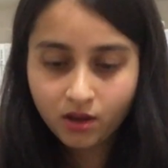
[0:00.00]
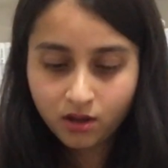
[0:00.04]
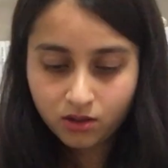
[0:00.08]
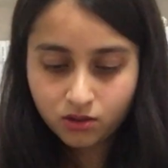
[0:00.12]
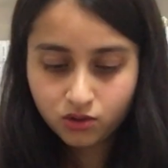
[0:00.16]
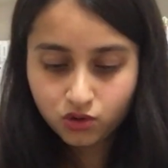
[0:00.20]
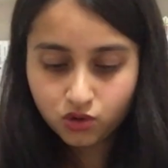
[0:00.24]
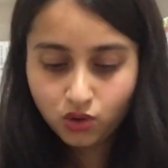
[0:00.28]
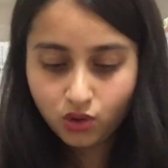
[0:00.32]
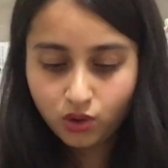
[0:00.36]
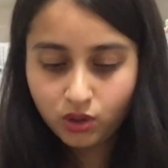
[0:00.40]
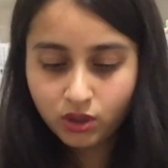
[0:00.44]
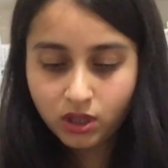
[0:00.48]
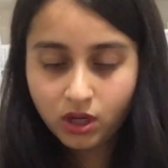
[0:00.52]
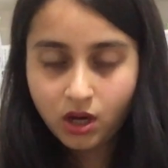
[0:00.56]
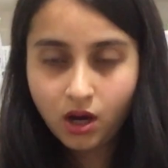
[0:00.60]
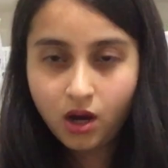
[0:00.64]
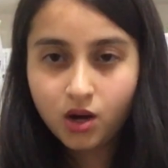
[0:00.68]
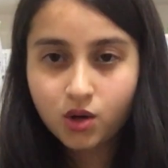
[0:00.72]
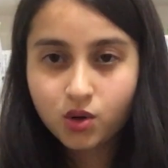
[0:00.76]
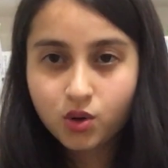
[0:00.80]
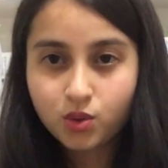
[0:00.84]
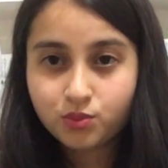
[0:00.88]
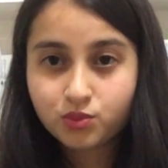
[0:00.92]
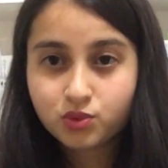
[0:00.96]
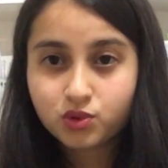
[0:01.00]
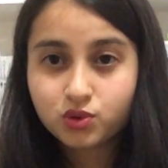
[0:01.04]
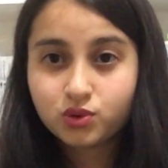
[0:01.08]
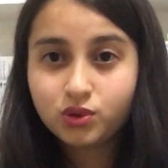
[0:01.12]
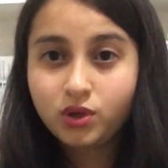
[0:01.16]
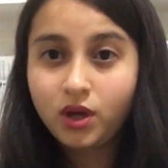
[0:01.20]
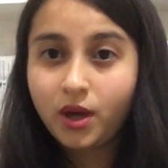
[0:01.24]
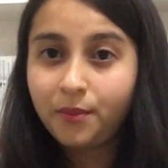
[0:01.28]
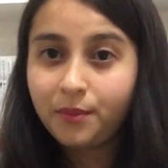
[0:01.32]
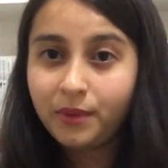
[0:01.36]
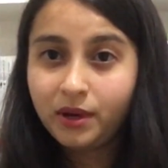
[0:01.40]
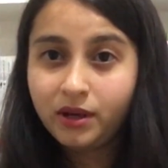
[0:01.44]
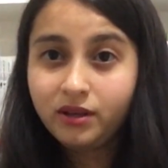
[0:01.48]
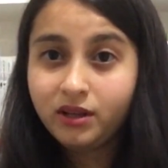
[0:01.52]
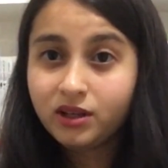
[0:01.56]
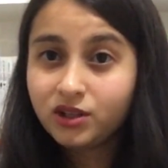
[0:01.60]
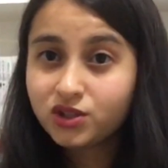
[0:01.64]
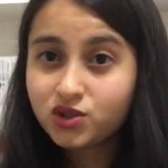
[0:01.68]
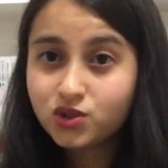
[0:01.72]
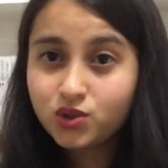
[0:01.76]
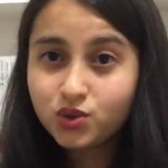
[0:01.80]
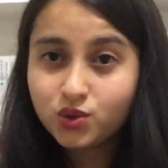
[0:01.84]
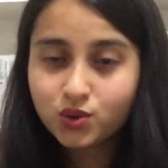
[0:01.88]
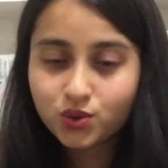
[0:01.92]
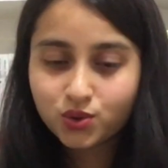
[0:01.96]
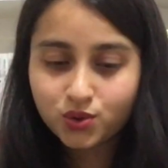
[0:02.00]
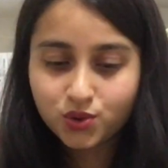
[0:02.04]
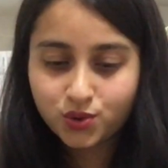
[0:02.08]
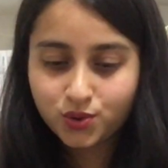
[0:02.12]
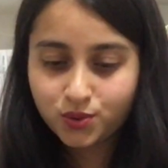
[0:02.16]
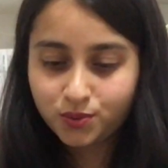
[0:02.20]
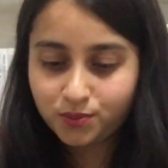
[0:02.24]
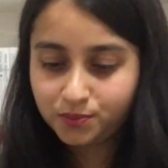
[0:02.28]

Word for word: Şöyle kargomuzu hemen açıyoruz.